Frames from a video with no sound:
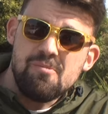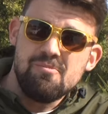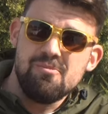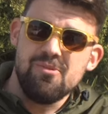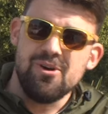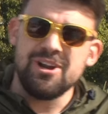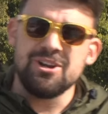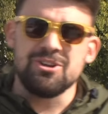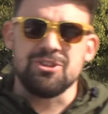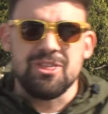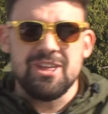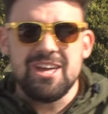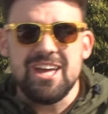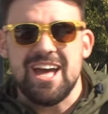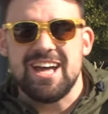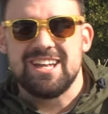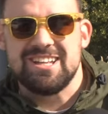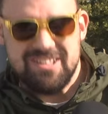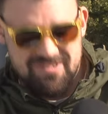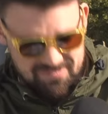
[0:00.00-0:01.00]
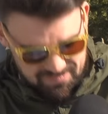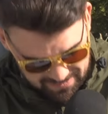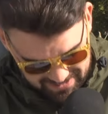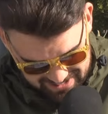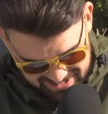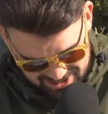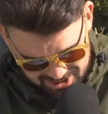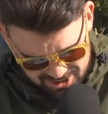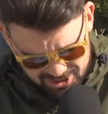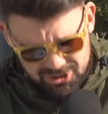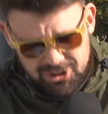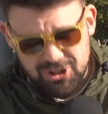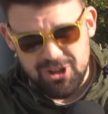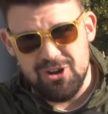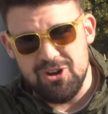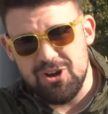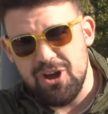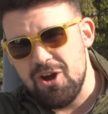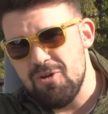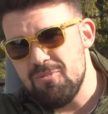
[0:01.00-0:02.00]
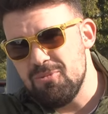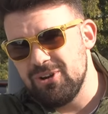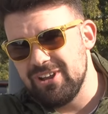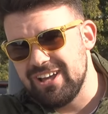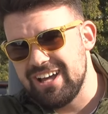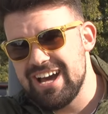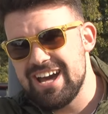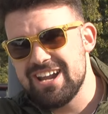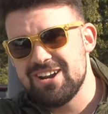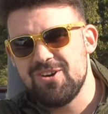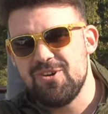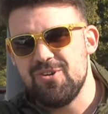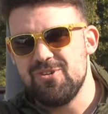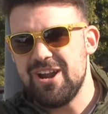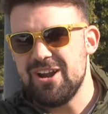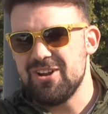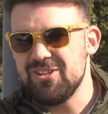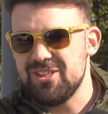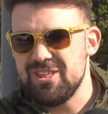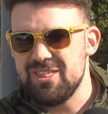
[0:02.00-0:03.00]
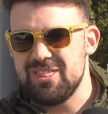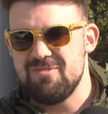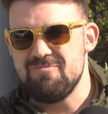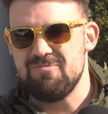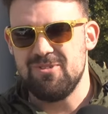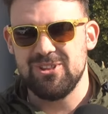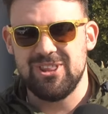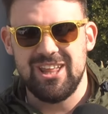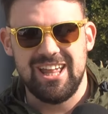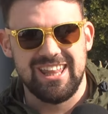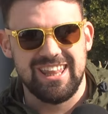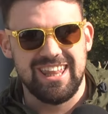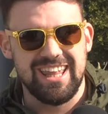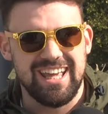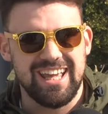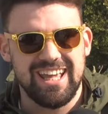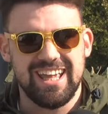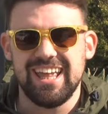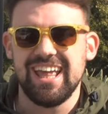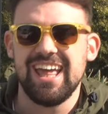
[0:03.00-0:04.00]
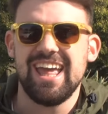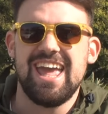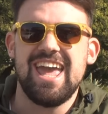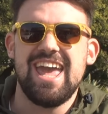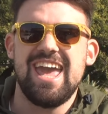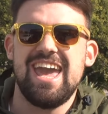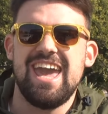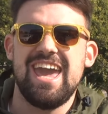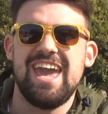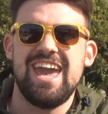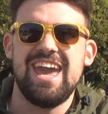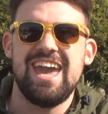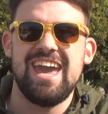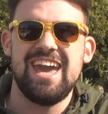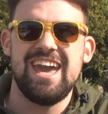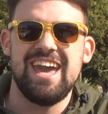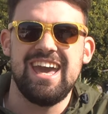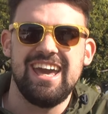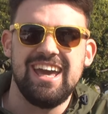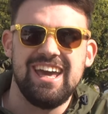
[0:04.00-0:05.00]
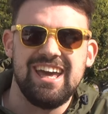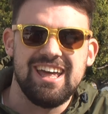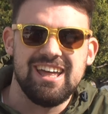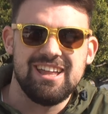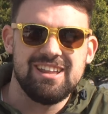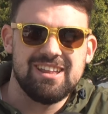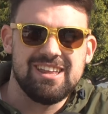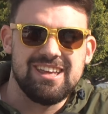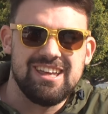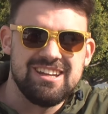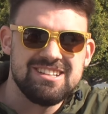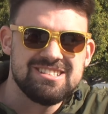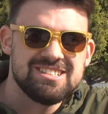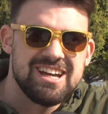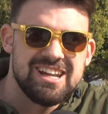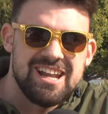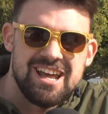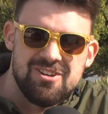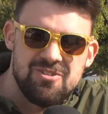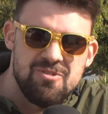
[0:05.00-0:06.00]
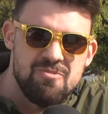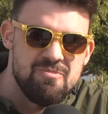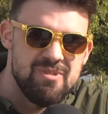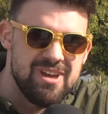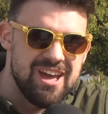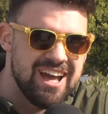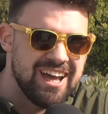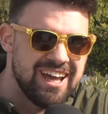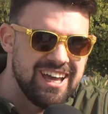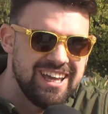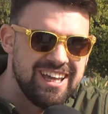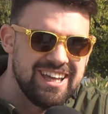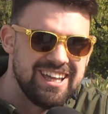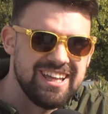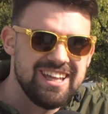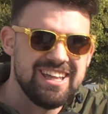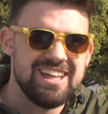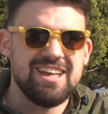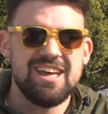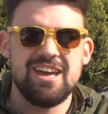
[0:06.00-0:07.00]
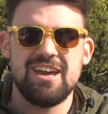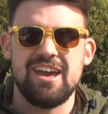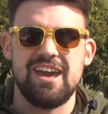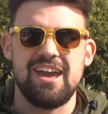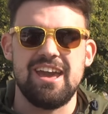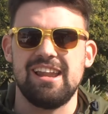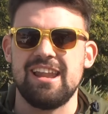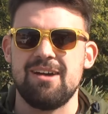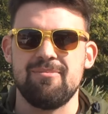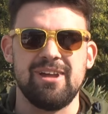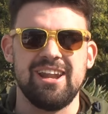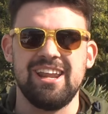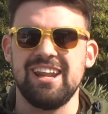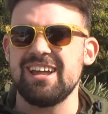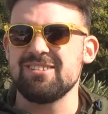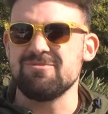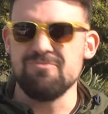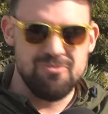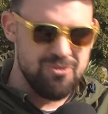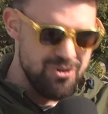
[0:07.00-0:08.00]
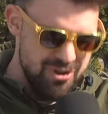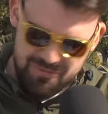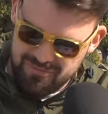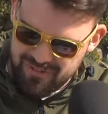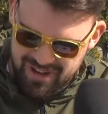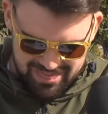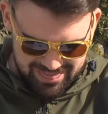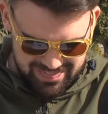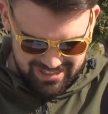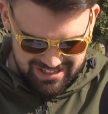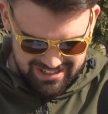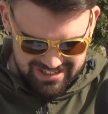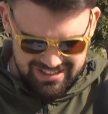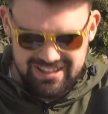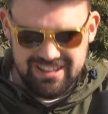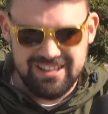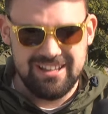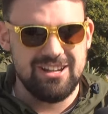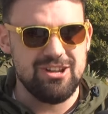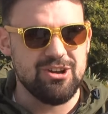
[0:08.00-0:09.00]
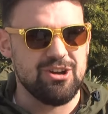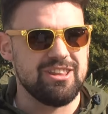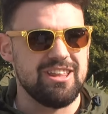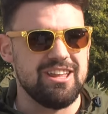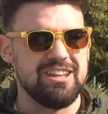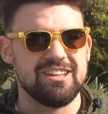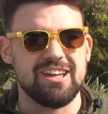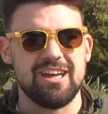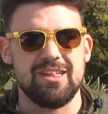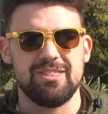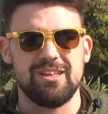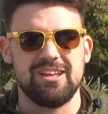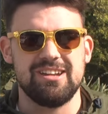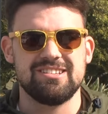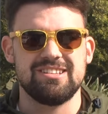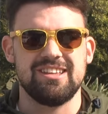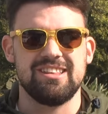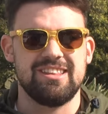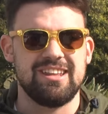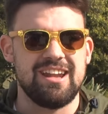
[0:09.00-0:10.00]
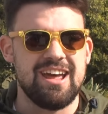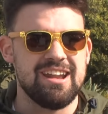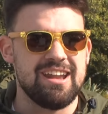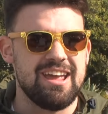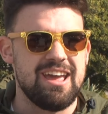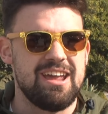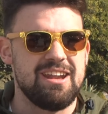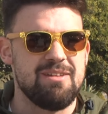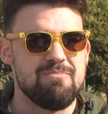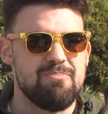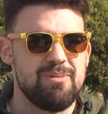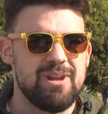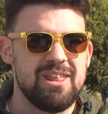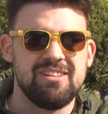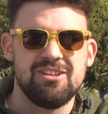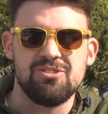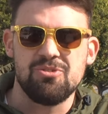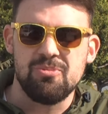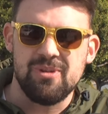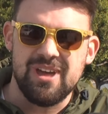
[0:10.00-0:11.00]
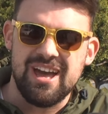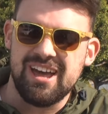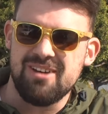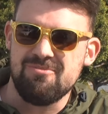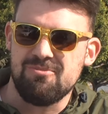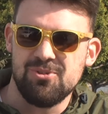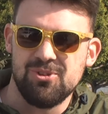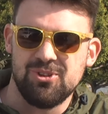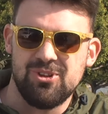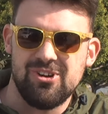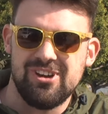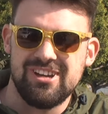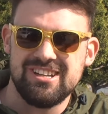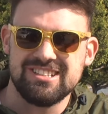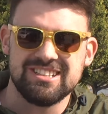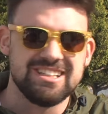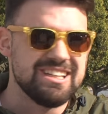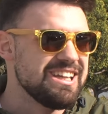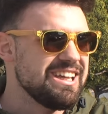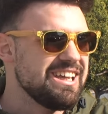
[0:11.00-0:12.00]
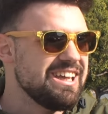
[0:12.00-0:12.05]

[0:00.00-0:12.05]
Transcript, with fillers: Buenos días. Creo que os tengo que comunicar una noticia importante. Eh, ¿Quieres ganar un viaje? La manera es muy fácil. Lo que tienes que hacer es entrar en emprendetuviaje.es